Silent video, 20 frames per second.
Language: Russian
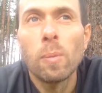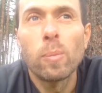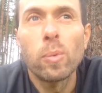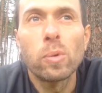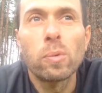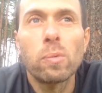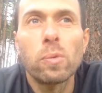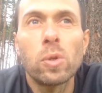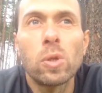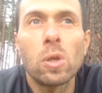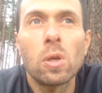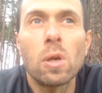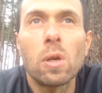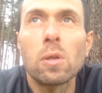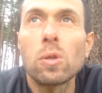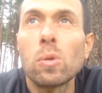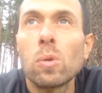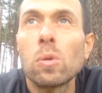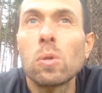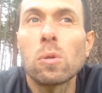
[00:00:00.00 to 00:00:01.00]
Позавчера
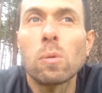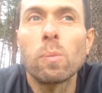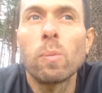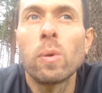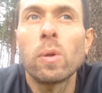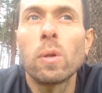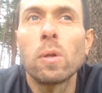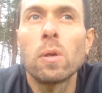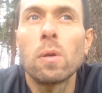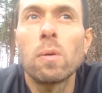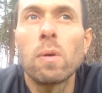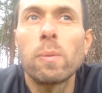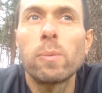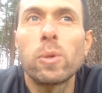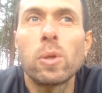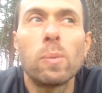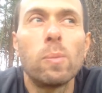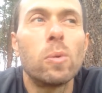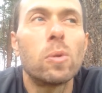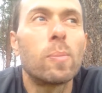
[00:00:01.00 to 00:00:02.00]
солнце было
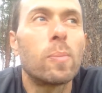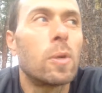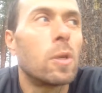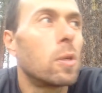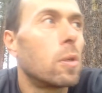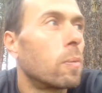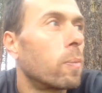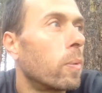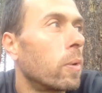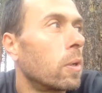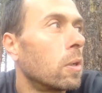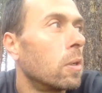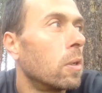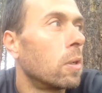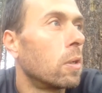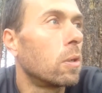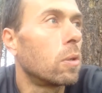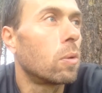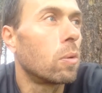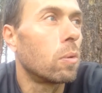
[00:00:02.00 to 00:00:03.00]
вообще без майки,
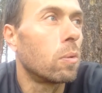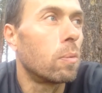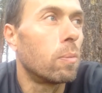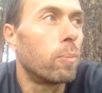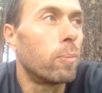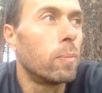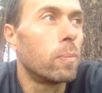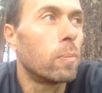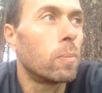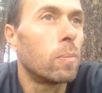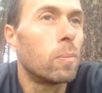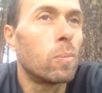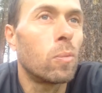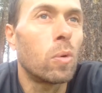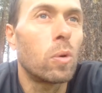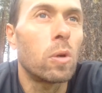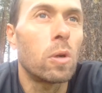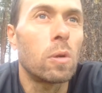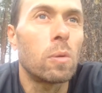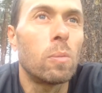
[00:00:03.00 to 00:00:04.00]
прыгал, и то
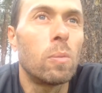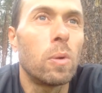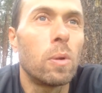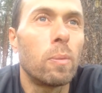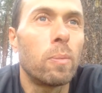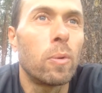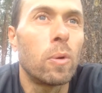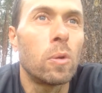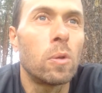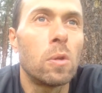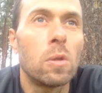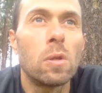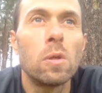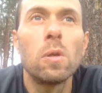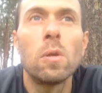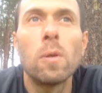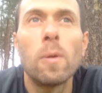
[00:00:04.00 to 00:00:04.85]
мокрый был, потный.